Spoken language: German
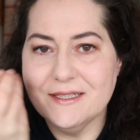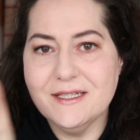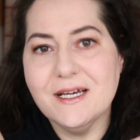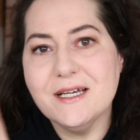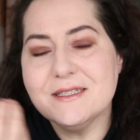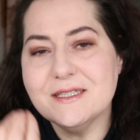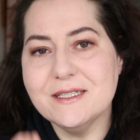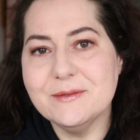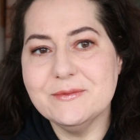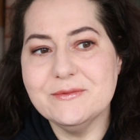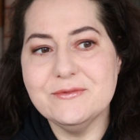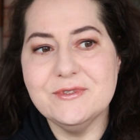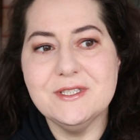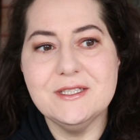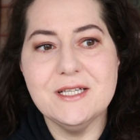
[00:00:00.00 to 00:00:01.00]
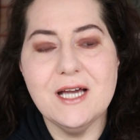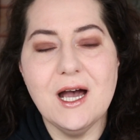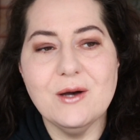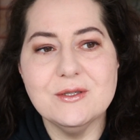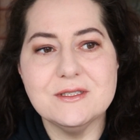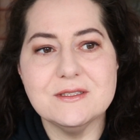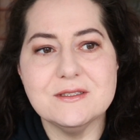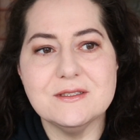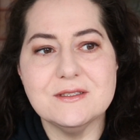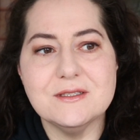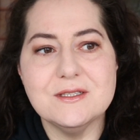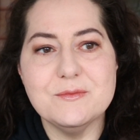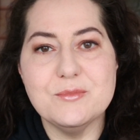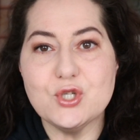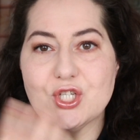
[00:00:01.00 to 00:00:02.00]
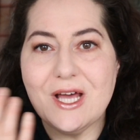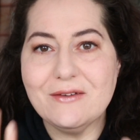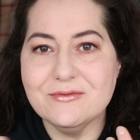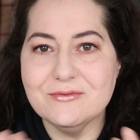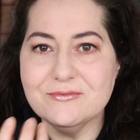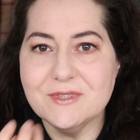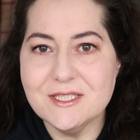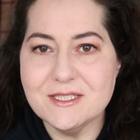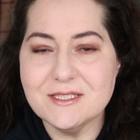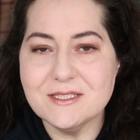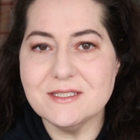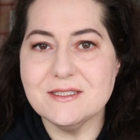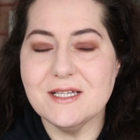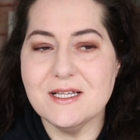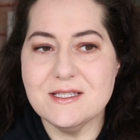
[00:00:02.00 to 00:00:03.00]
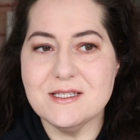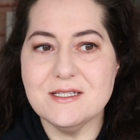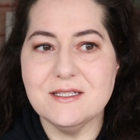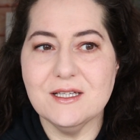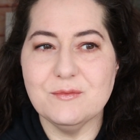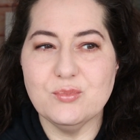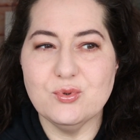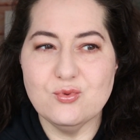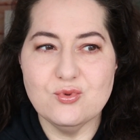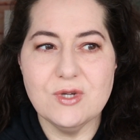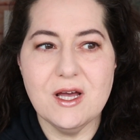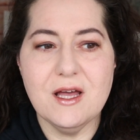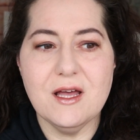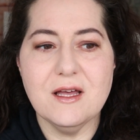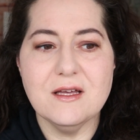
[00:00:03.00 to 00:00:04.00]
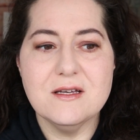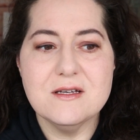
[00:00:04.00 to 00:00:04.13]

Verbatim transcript: Je nachdem, wie die Haut beschaffen ist, hat sich das Puder